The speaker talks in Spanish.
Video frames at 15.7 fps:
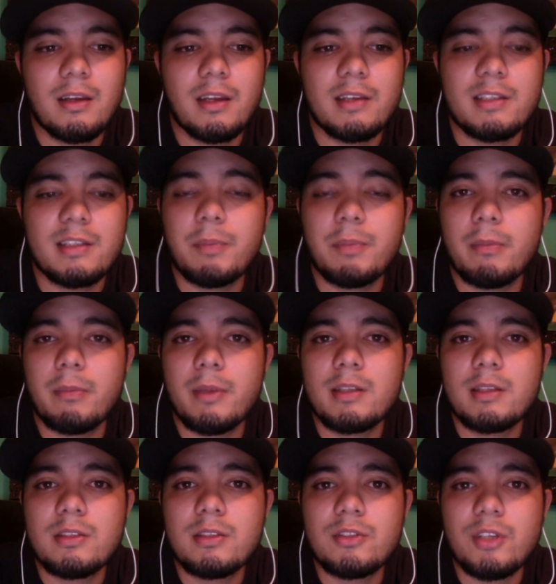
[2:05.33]
Es el primer
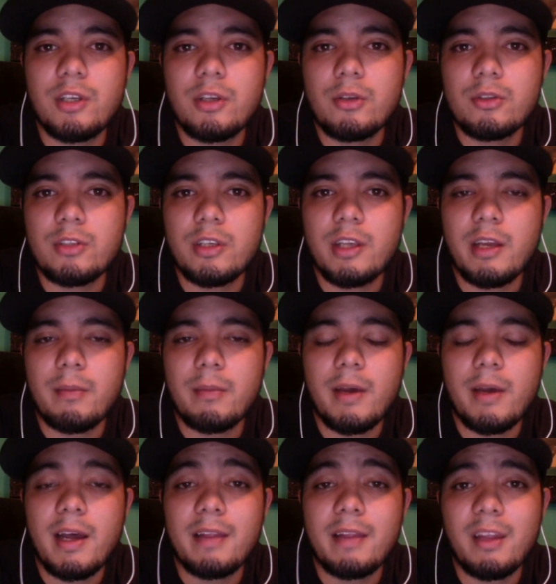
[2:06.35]
sencillo, se
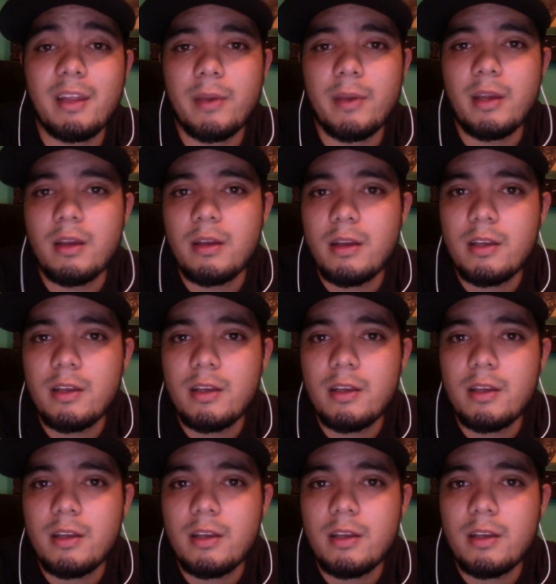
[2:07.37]
llama Anda B,